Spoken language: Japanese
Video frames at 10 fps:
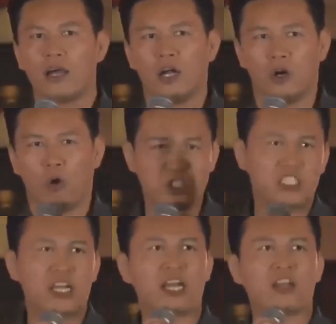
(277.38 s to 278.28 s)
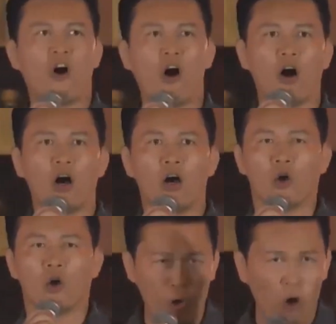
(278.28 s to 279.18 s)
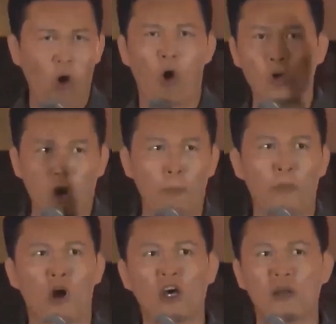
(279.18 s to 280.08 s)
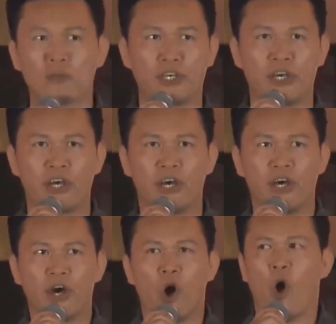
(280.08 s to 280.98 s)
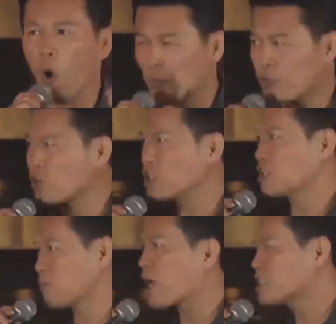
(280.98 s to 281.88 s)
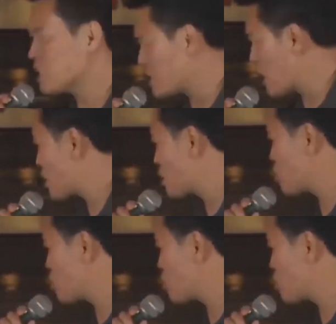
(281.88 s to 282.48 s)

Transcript: ロスジェネの雇用保障プログラム本当に素晴らしい政策だと